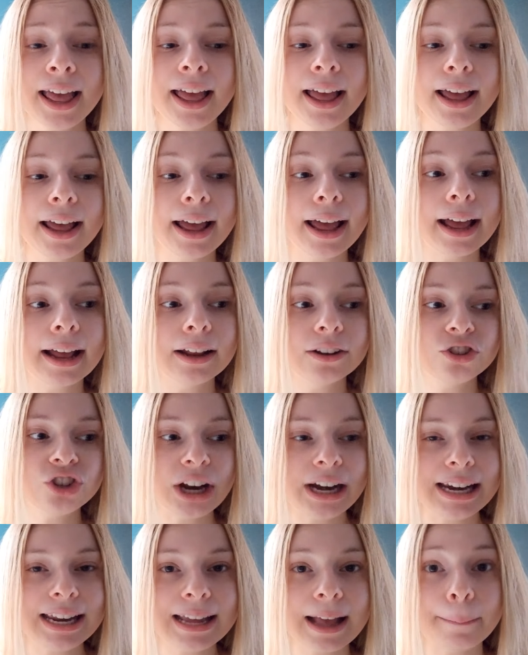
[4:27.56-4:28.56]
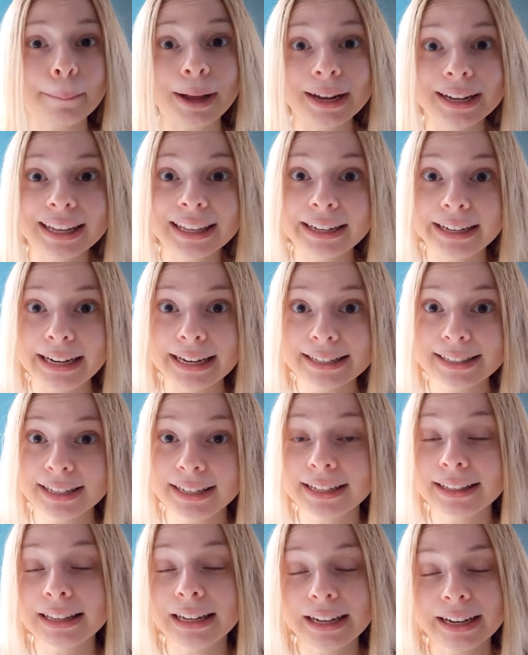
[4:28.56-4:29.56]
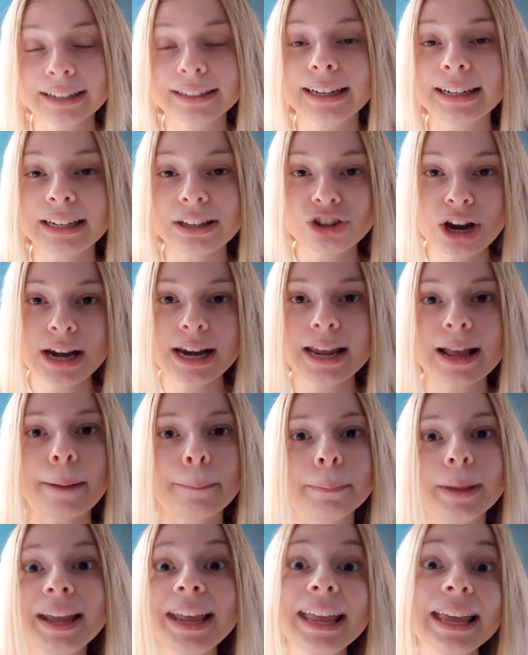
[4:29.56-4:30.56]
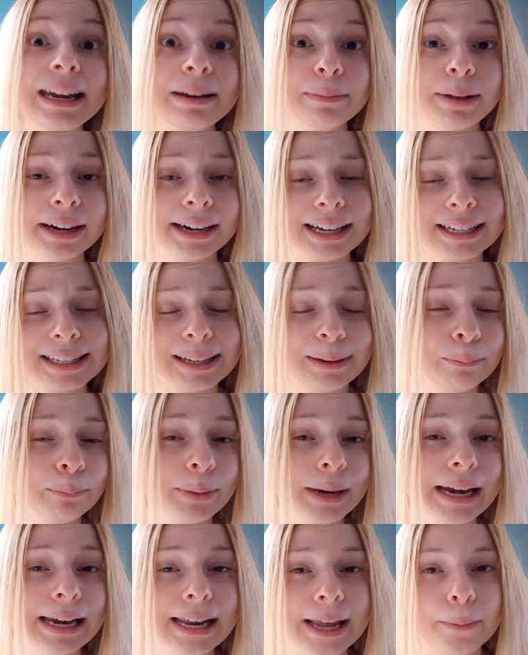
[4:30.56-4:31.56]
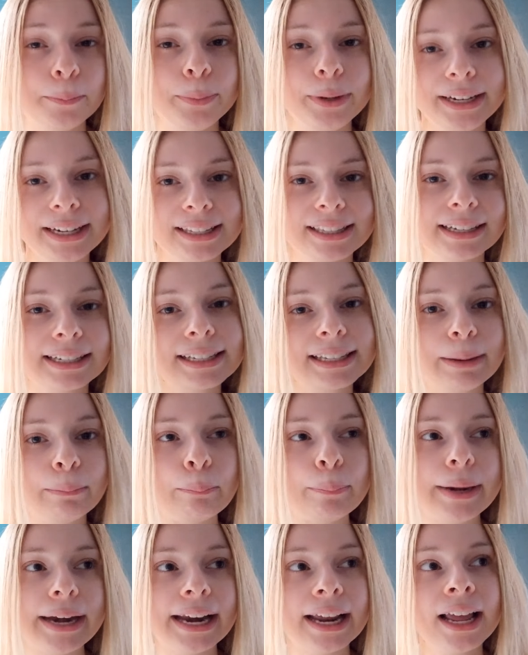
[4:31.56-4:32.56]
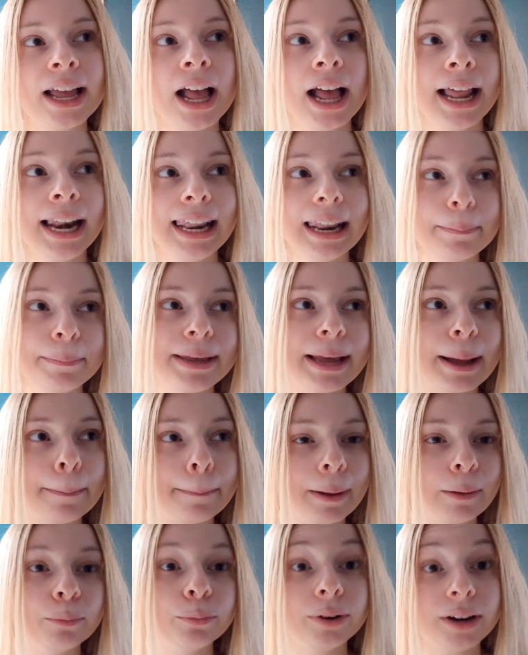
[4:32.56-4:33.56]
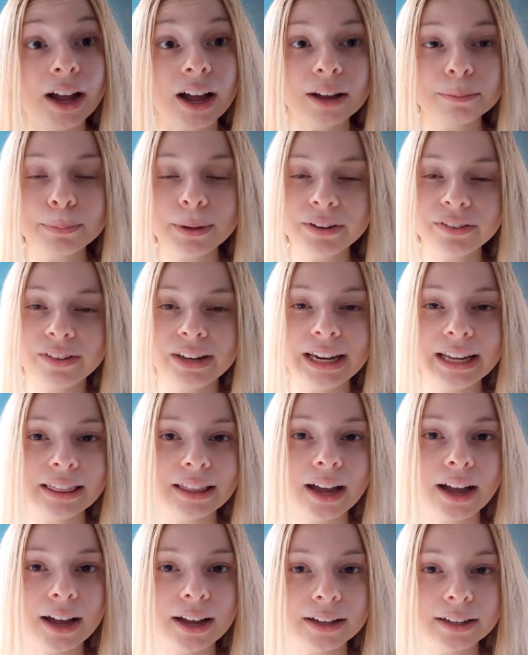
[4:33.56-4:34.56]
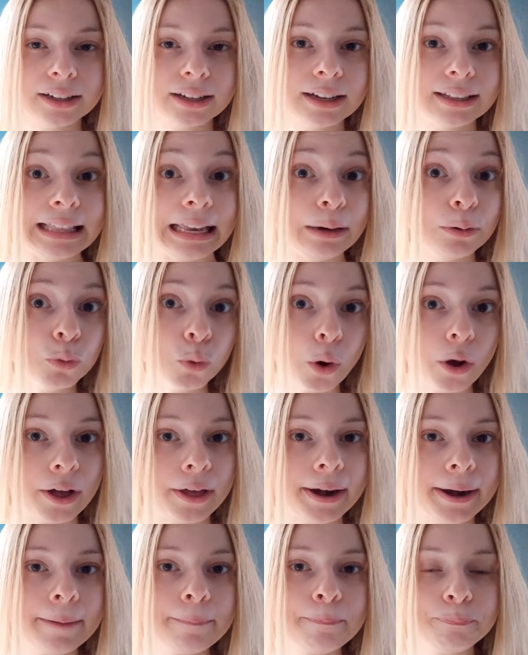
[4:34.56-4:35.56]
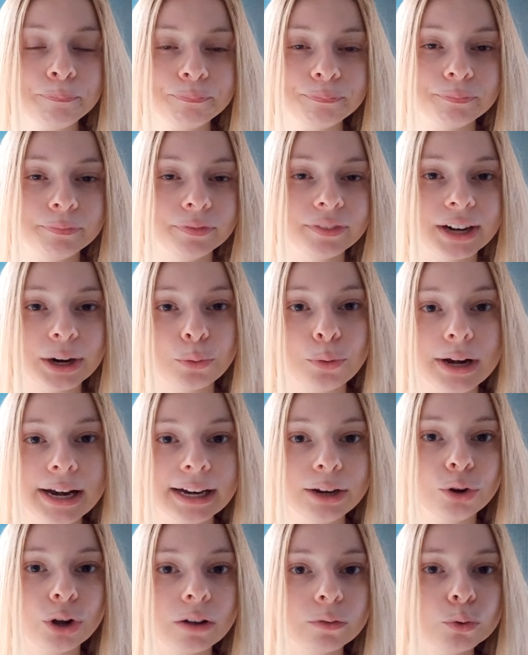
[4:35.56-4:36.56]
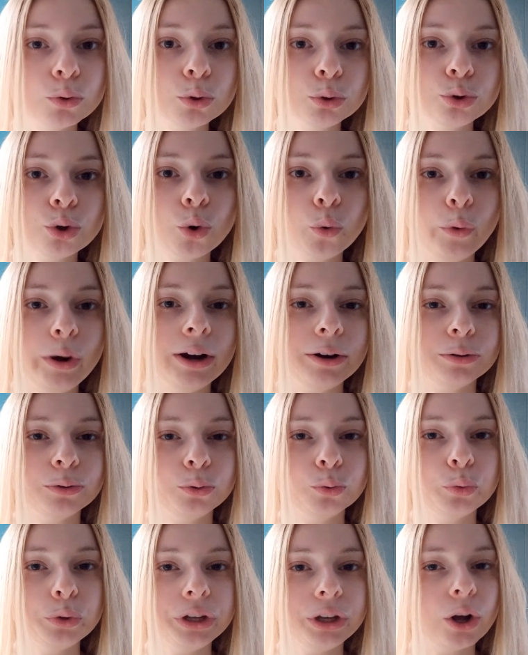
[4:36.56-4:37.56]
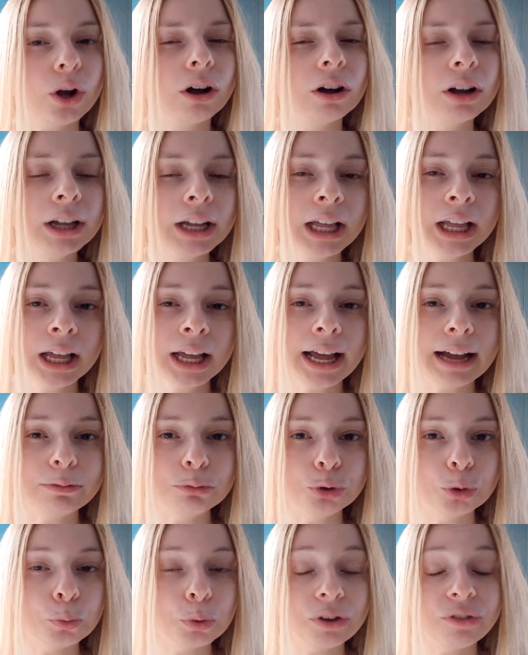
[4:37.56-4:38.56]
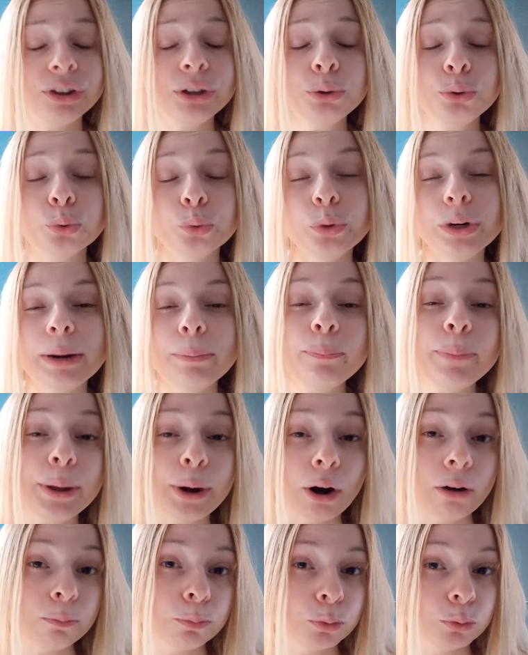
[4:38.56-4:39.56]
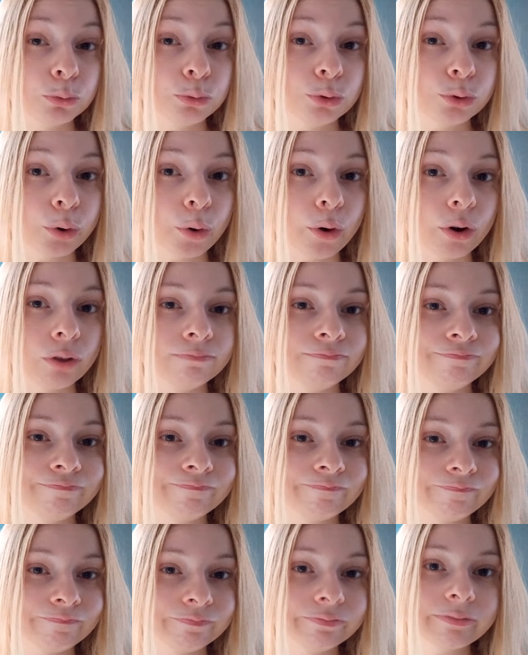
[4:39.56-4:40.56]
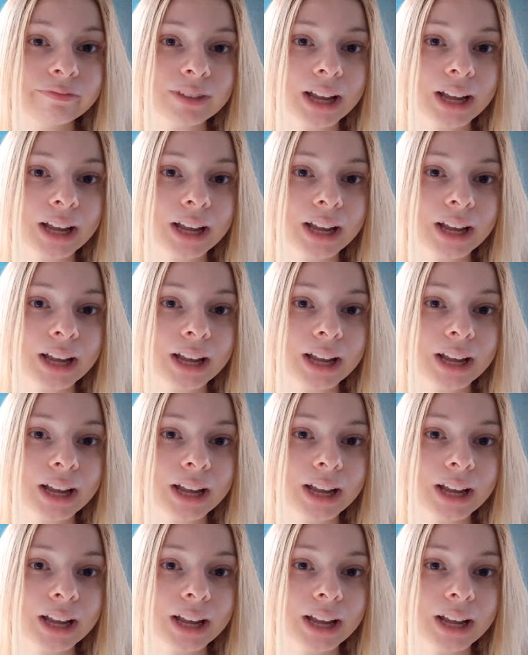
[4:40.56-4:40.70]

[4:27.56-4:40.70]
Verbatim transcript: eh, c'è Liam anche nella sigla del canale, c'è Liam e rimarrà sempre Liam perché sarà sempre la mia bambola preferita eh, del cuore, mh, mm, tra quelle che ho avuto, quella con cui ho avuto più avventure, però appunto mh, mm,